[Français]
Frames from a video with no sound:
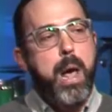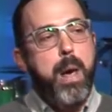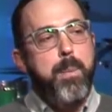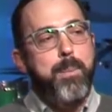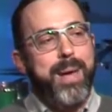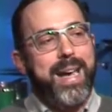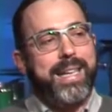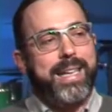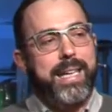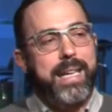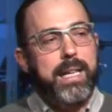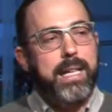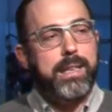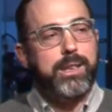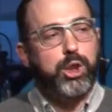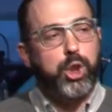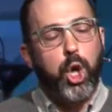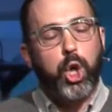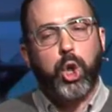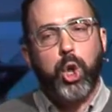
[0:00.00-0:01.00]
mais qui
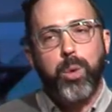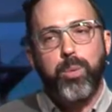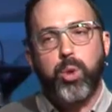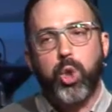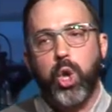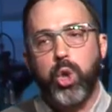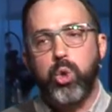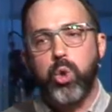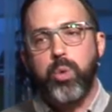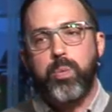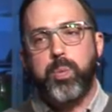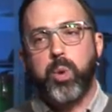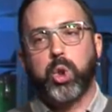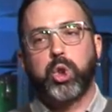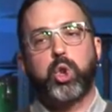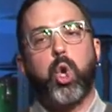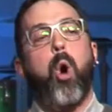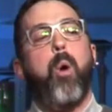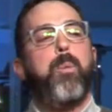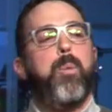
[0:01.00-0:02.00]
s'occupent de nous pour
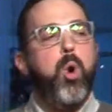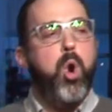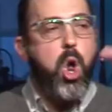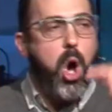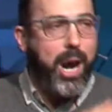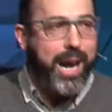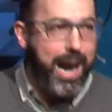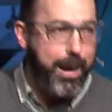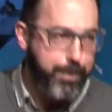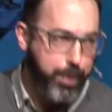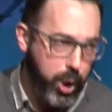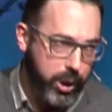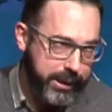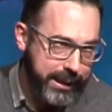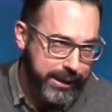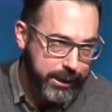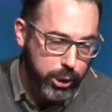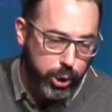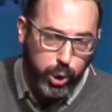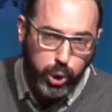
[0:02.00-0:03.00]
ce qu'on peut leur
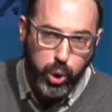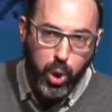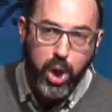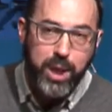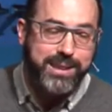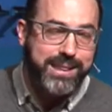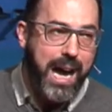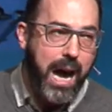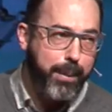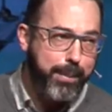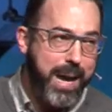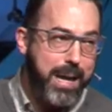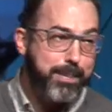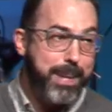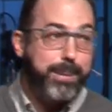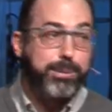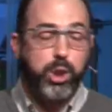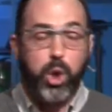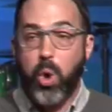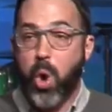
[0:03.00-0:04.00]
rapporter. C'est toujours là de
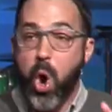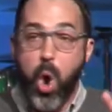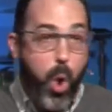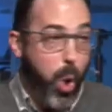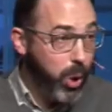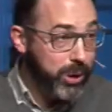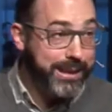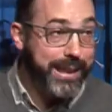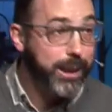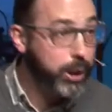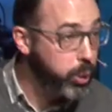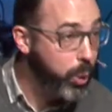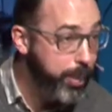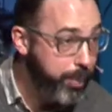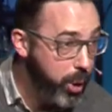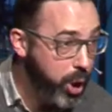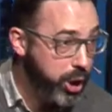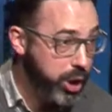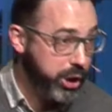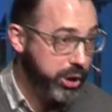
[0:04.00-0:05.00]
même si on ne se réjouit
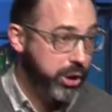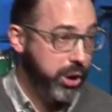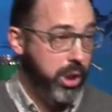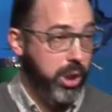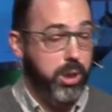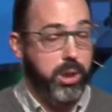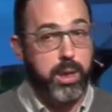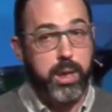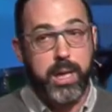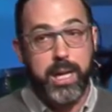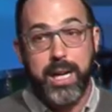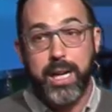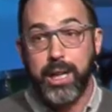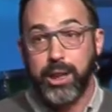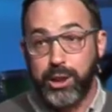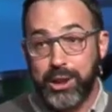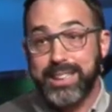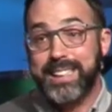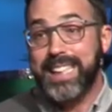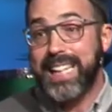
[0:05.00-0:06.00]
pas de ça.
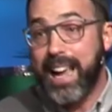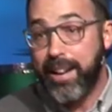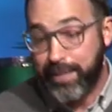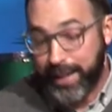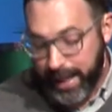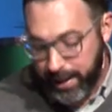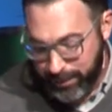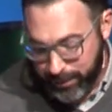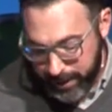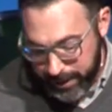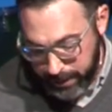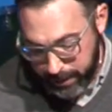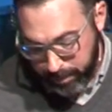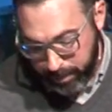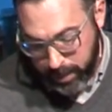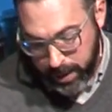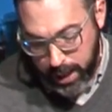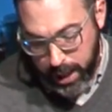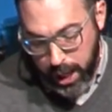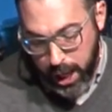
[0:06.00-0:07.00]
Ça, c'est la vraie vie.
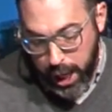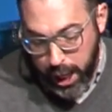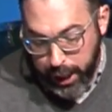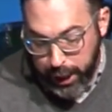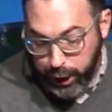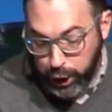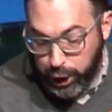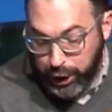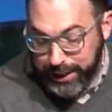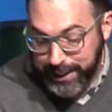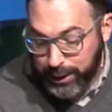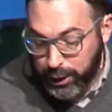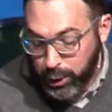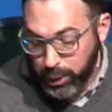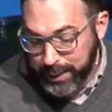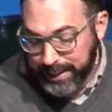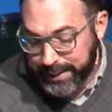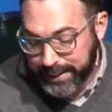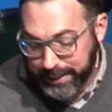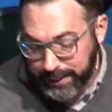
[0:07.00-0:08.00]
Et
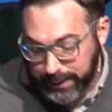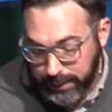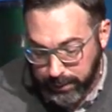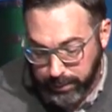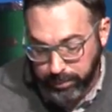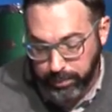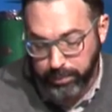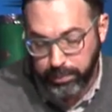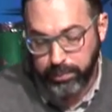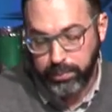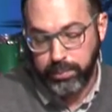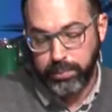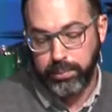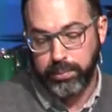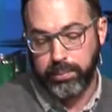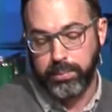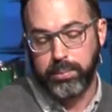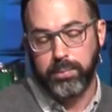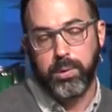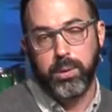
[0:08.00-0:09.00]
Jésus dit,
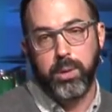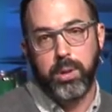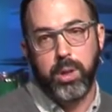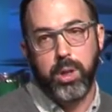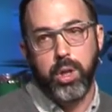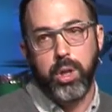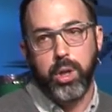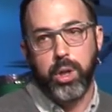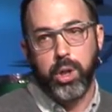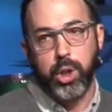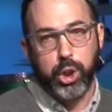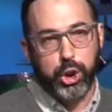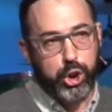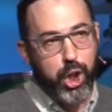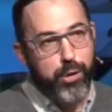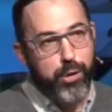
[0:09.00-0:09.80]
je